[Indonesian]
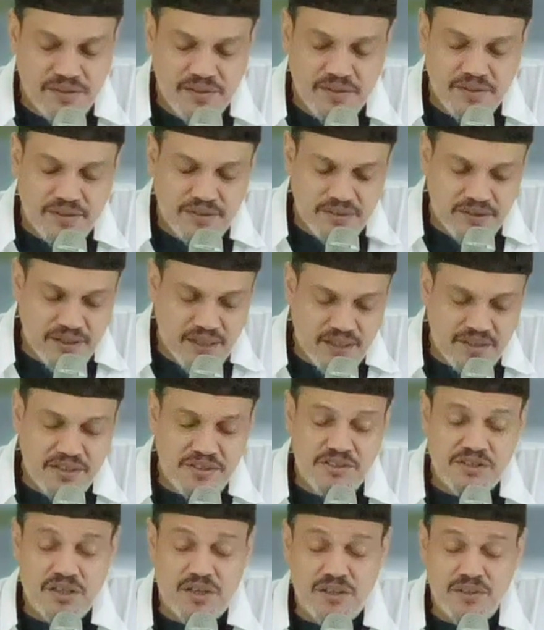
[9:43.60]
dan
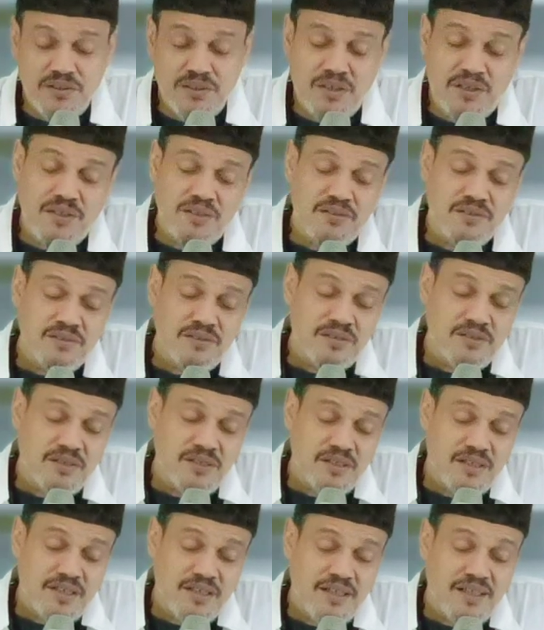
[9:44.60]
insya Allah
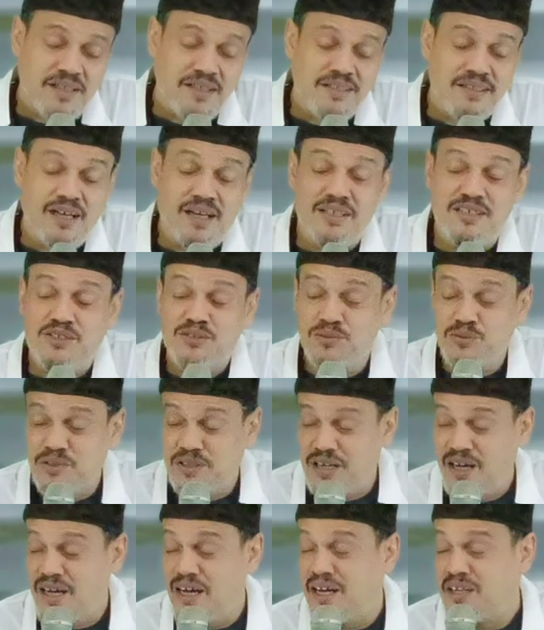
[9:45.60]
yang
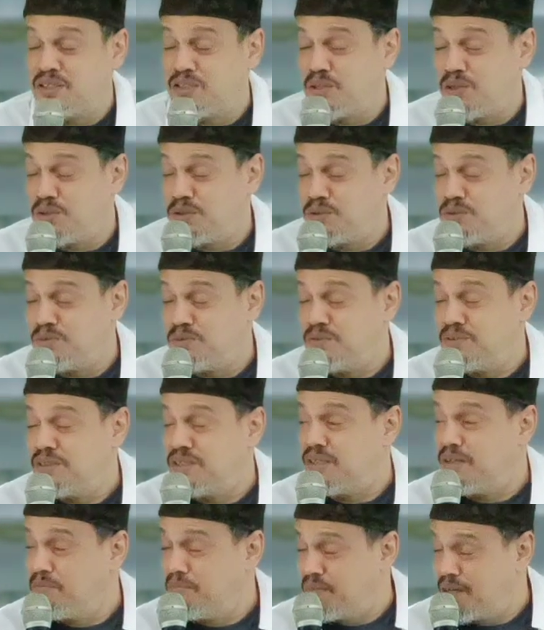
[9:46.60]
suka atau
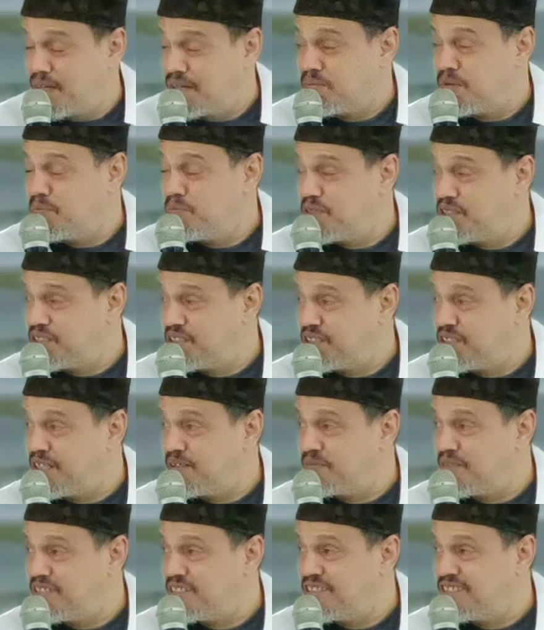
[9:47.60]
gemar membersihkan
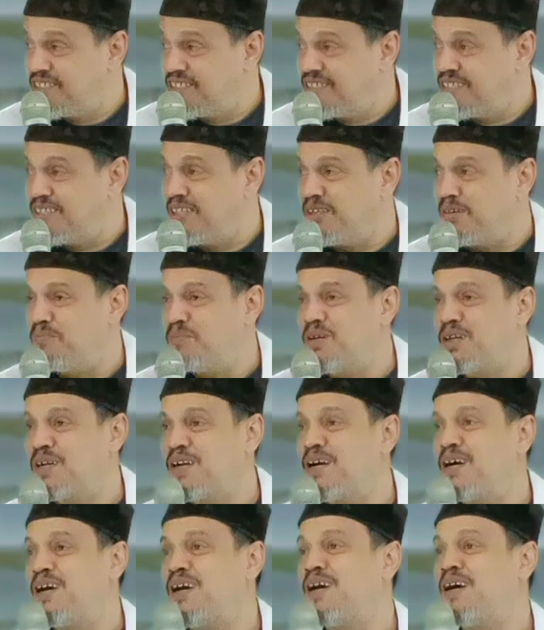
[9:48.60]
masjid
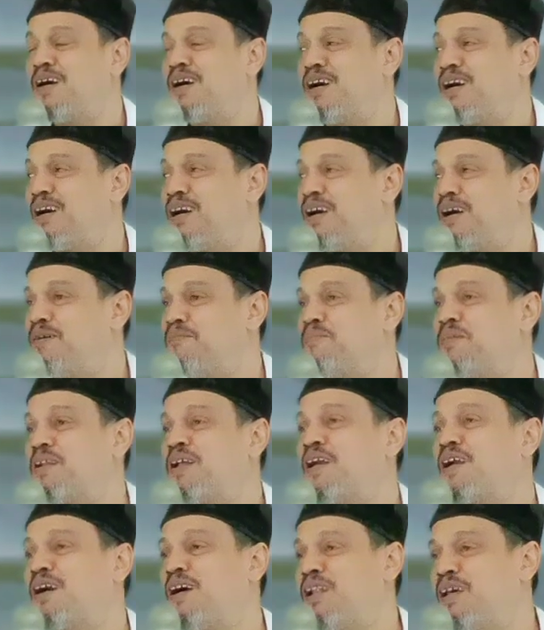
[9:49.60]
maka
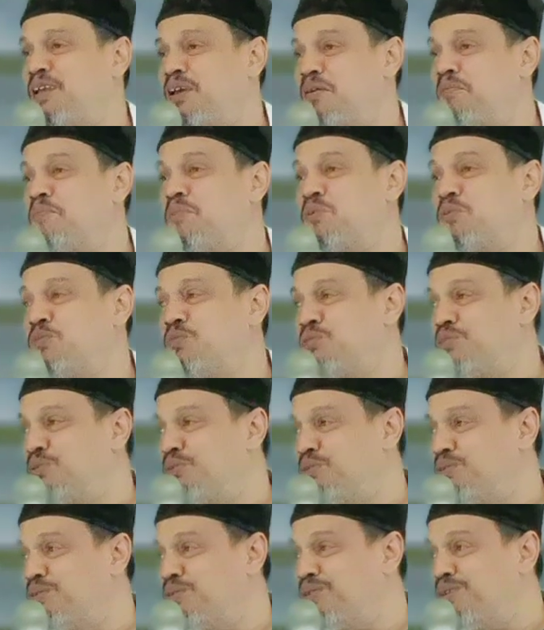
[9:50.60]
merekalah yang
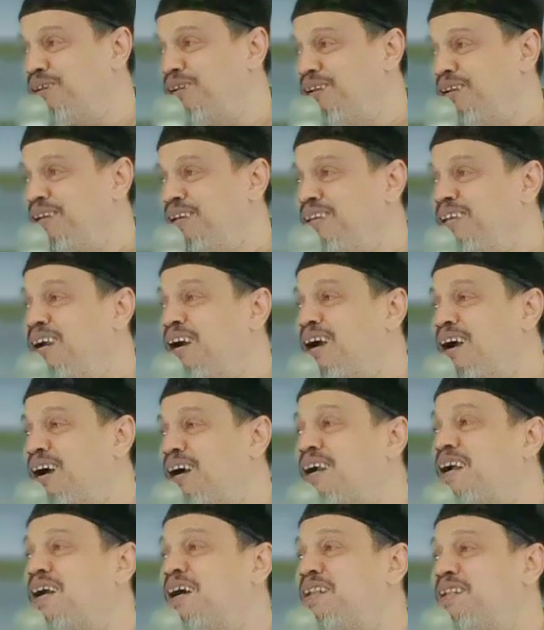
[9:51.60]
beruntung yang
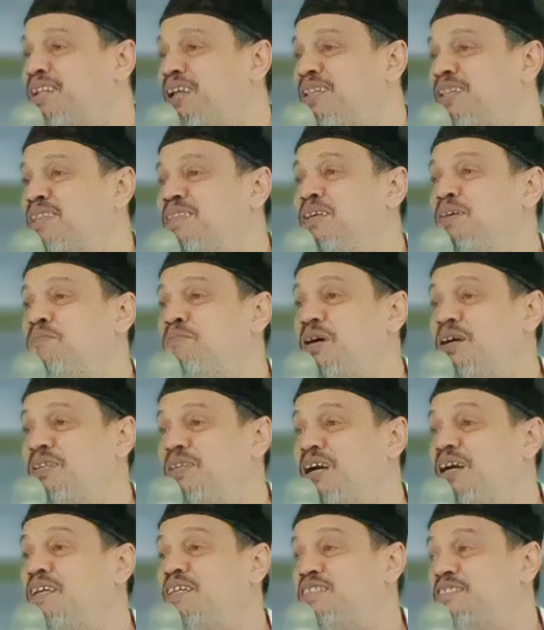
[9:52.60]
akan nanti
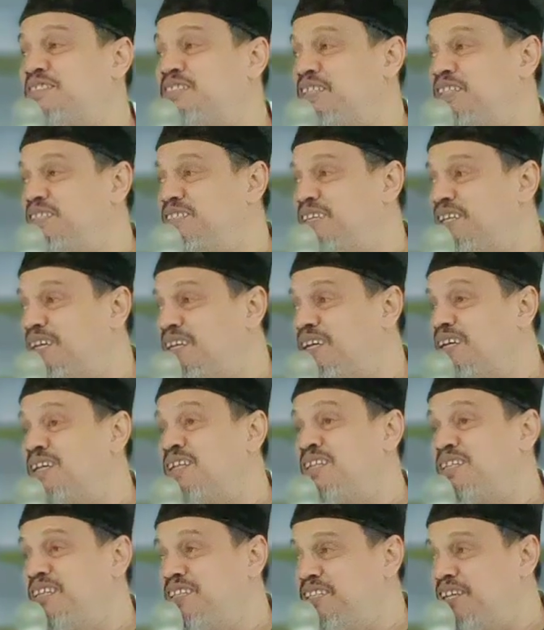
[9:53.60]
banyak istrinya
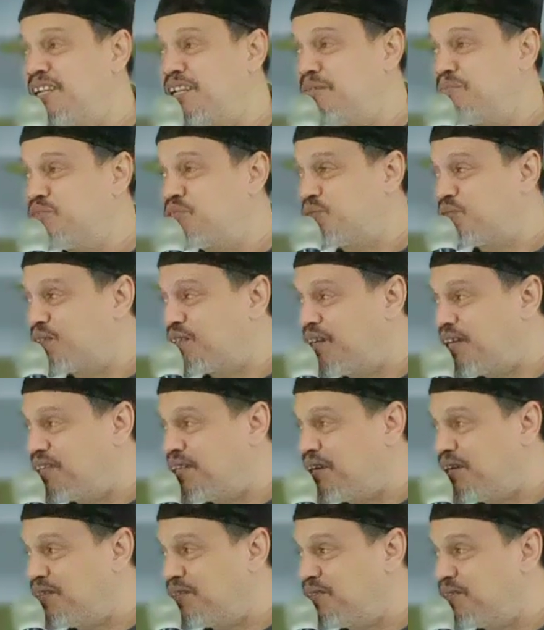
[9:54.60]
di dalam surganya
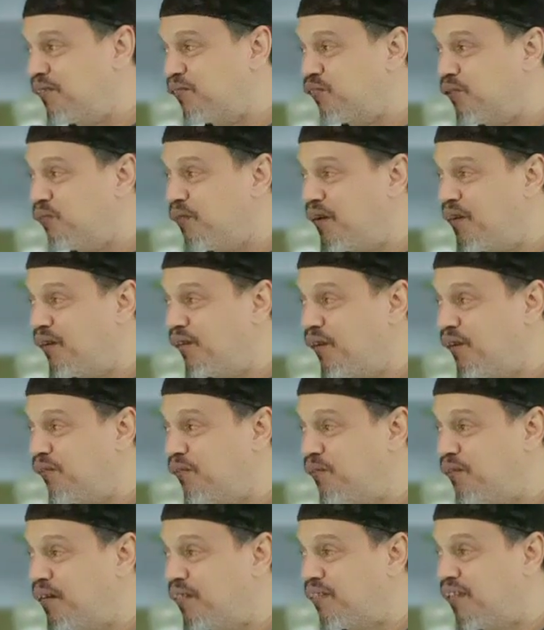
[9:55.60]
Allah Subhanahu
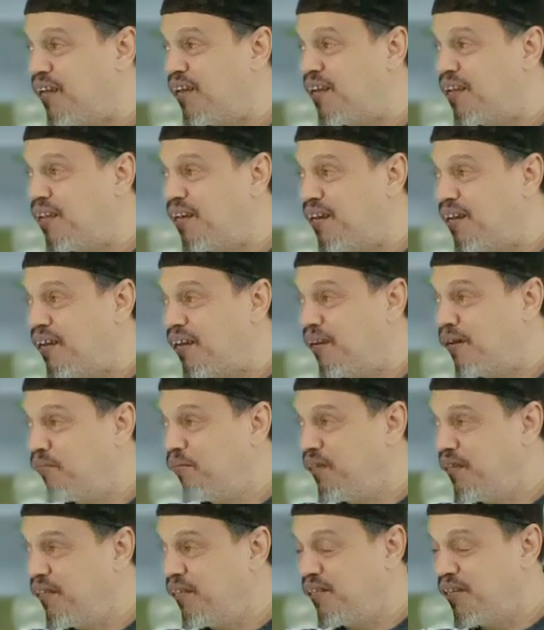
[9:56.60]
wa taala.
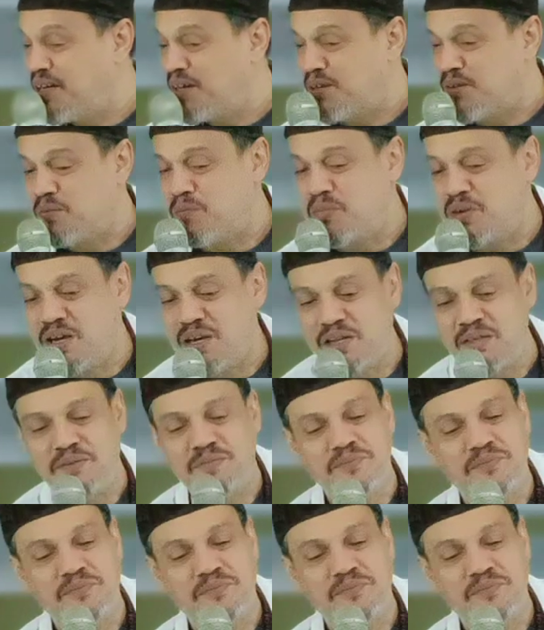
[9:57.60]
Amin ya rabbal